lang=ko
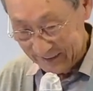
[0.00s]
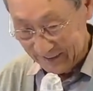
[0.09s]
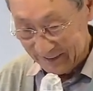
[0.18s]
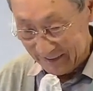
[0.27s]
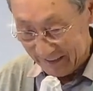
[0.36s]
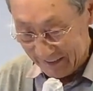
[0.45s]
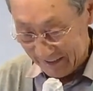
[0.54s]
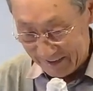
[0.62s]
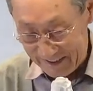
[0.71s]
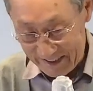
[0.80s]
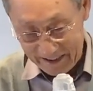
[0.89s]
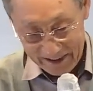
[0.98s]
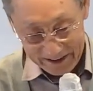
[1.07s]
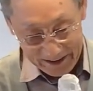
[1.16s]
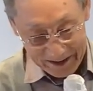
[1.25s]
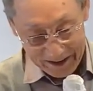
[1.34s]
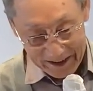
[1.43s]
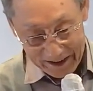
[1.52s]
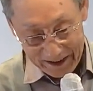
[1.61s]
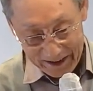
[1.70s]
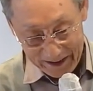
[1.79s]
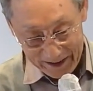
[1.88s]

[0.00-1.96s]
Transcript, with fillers: 아, 제가 이 시간에